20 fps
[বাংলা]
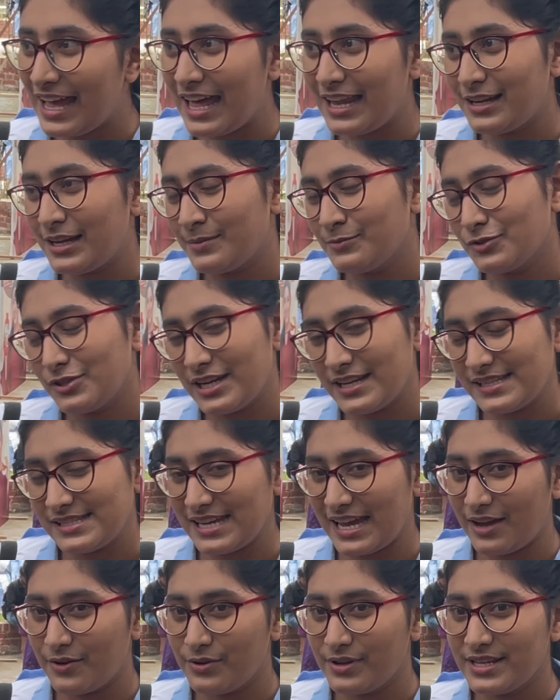আলহামদুলিল্লাহ
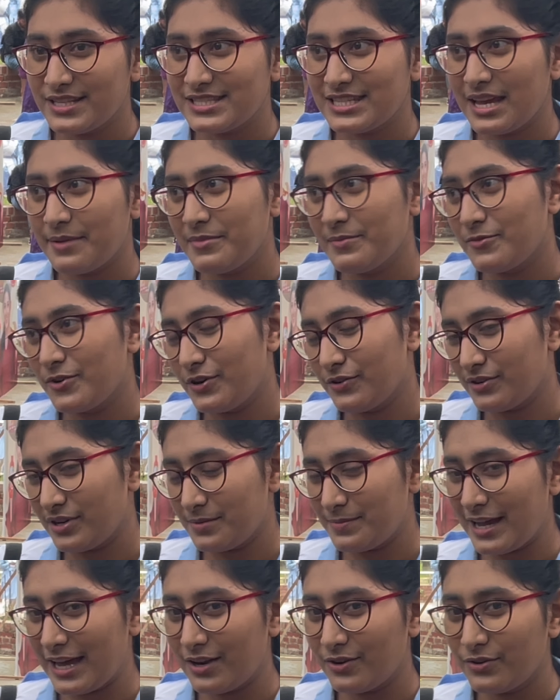যা হয়েছে আমি মনে করি
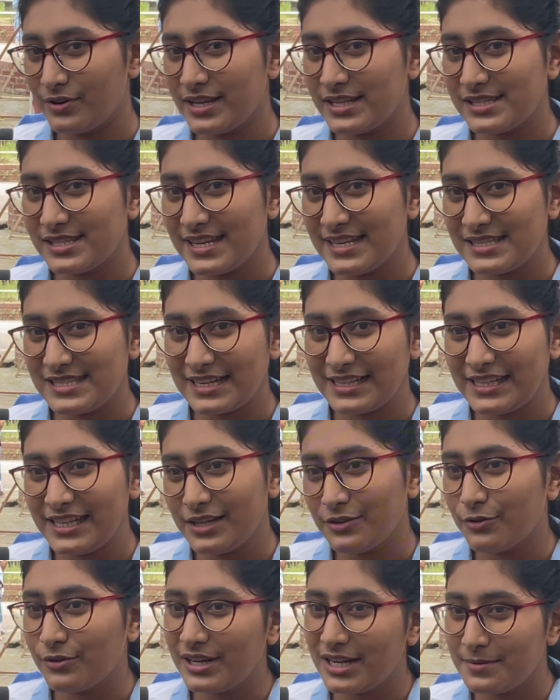ভালো হয়েছে কি
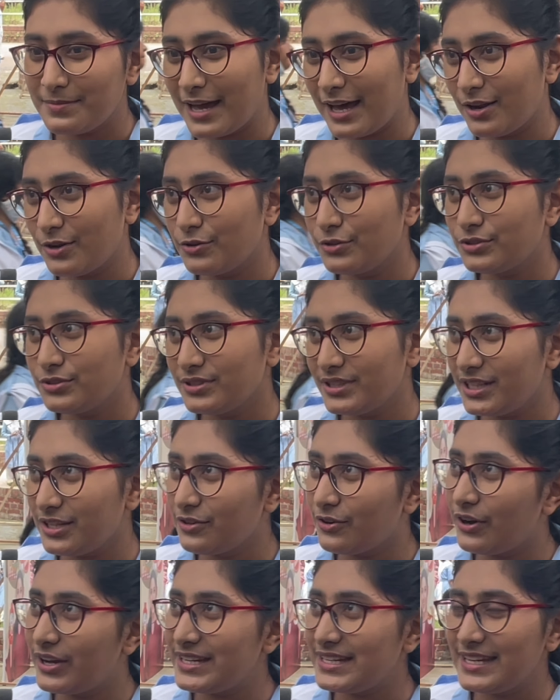হলে ভালো হতো কি
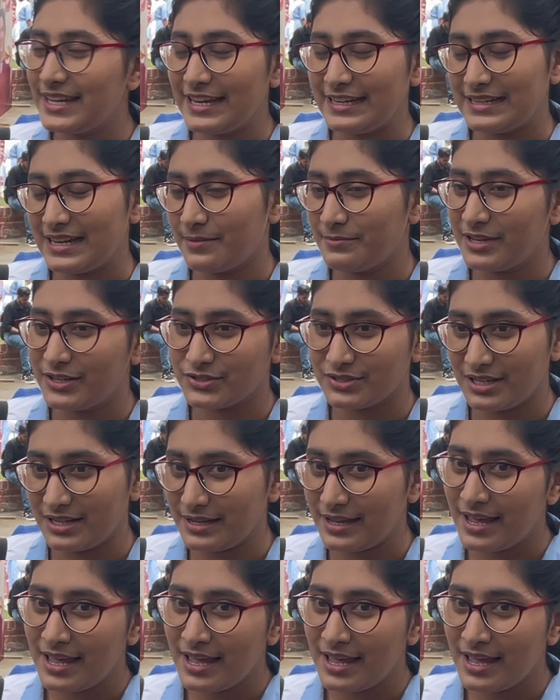হয়নি এটা আমি আসলে